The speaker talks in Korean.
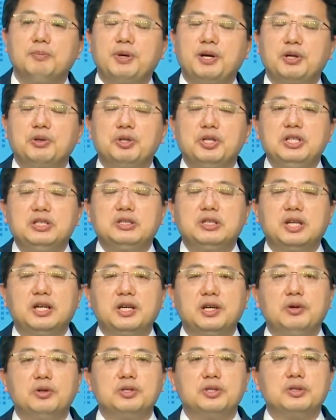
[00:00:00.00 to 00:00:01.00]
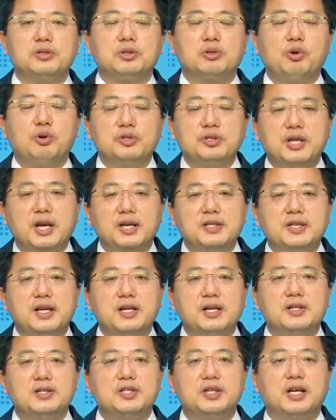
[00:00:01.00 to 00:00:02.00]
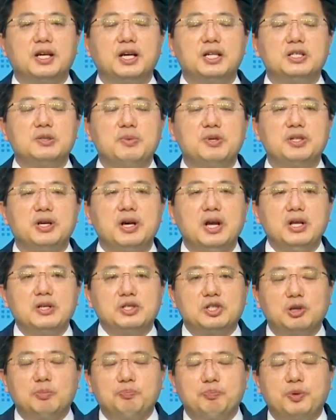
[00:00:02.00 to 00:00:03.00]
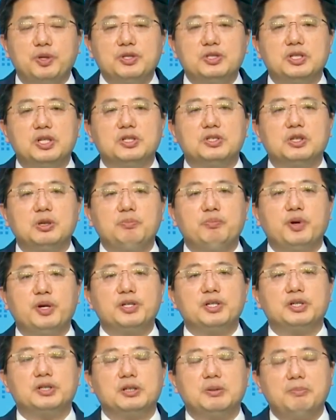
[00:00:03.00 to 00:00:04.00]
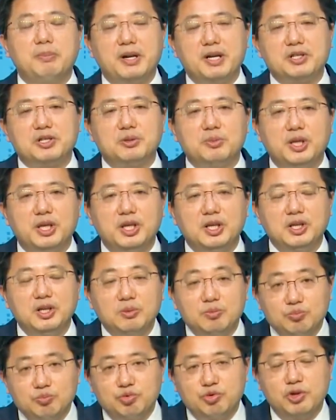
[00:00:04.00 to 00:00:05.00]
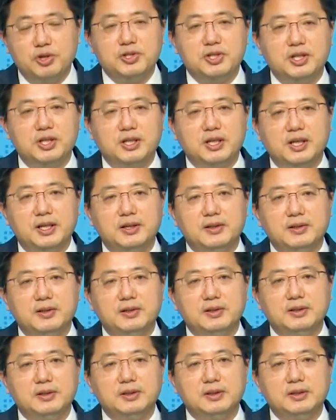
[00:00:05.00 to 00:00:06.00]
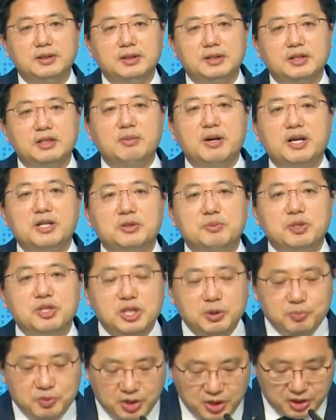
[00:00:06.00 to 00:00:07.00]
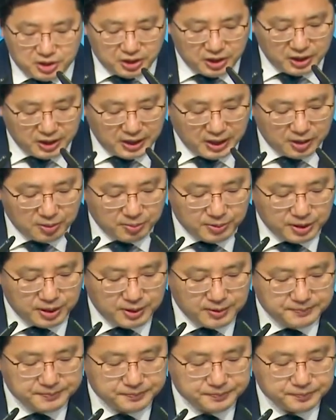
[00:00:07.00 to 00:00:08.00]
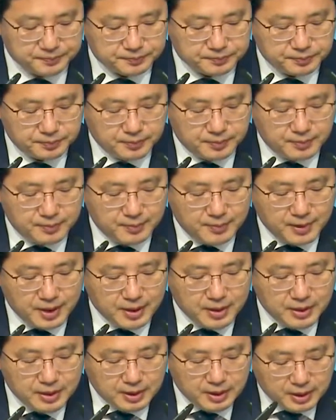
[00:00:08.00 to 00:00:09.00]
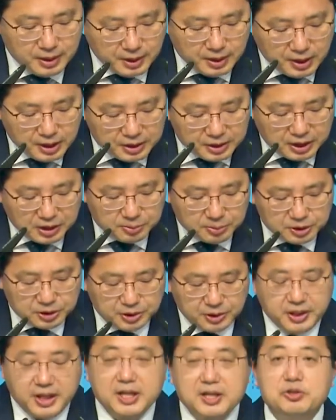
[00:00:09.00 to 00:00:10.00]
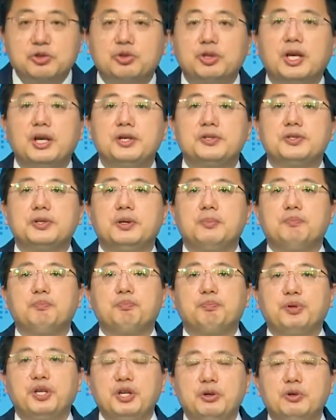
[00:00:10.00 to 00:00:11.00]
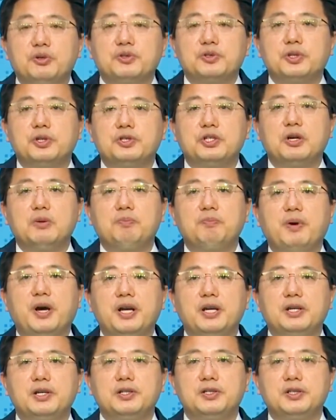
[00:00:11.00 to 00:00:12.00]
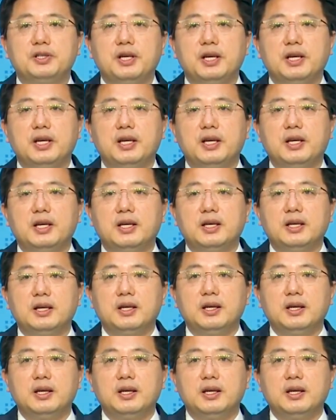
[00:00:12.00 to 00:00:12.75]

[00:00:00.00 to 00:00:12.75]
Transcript: 바로 이 땅에 오셔서 공생의 사역을 시작하시면서 첫 번째 선포하셨던 말씀이 무엇일까요? 그 말씀은 17절에 나옵니다. 이때로부터 예수께서 비로소 전파하시되